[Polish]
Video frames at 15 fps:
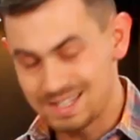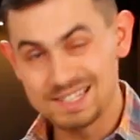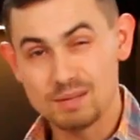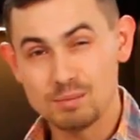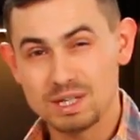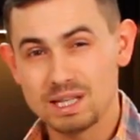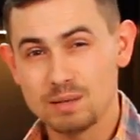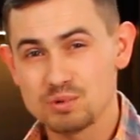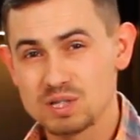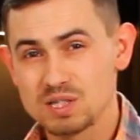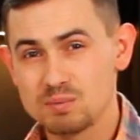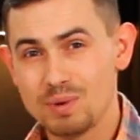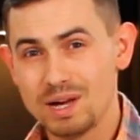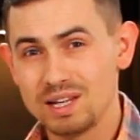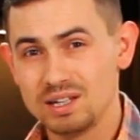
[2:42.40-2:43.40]
Sezam jak nam się
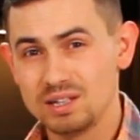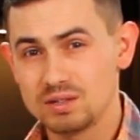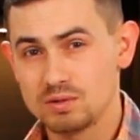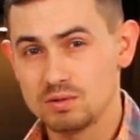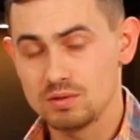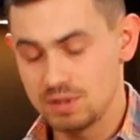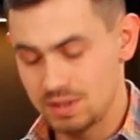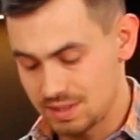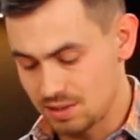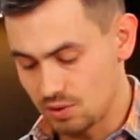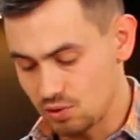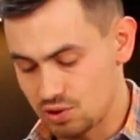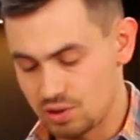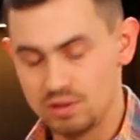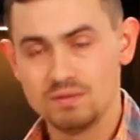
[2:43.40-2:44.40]
spali, to jest
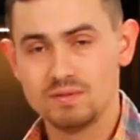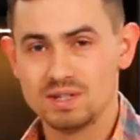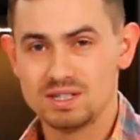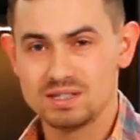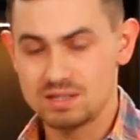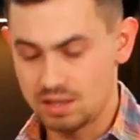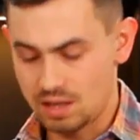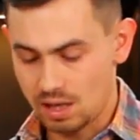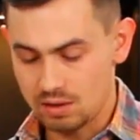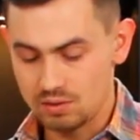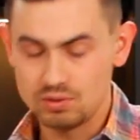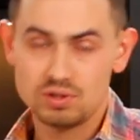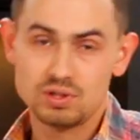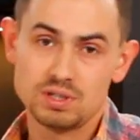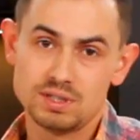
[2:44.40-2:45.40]
gorzki, więc jak
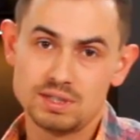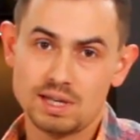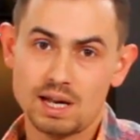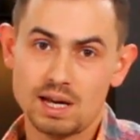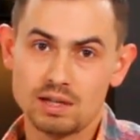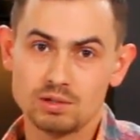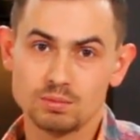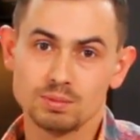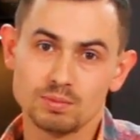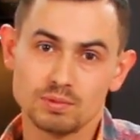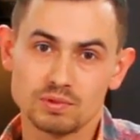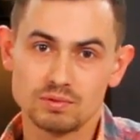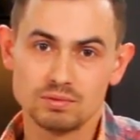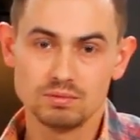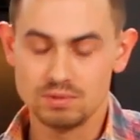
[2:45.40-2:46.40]
on się zjara, to po
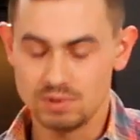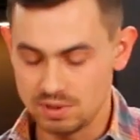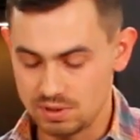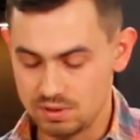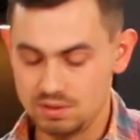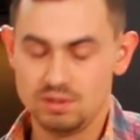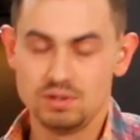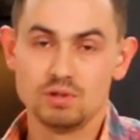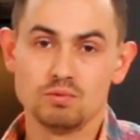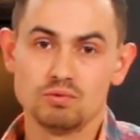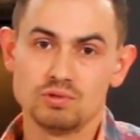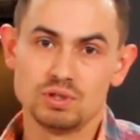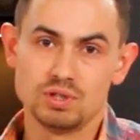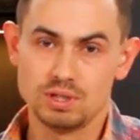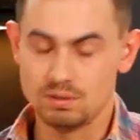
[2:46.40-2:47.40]
prostu jest nie do
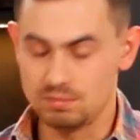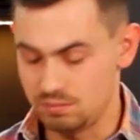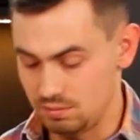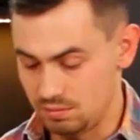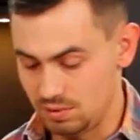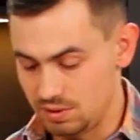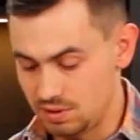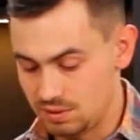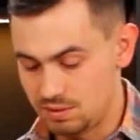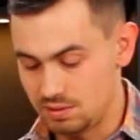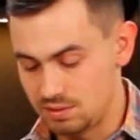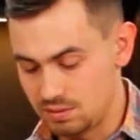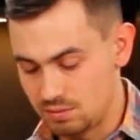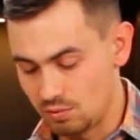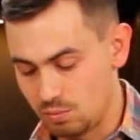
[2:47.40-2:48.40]
użycia, bo jest
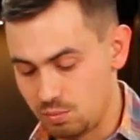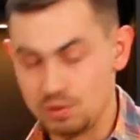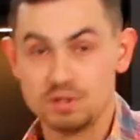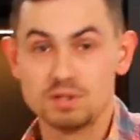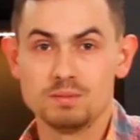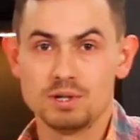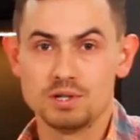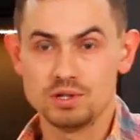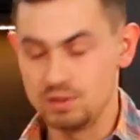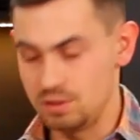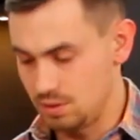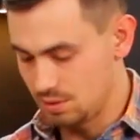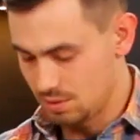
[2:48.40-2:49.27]
turbo niesmaczny.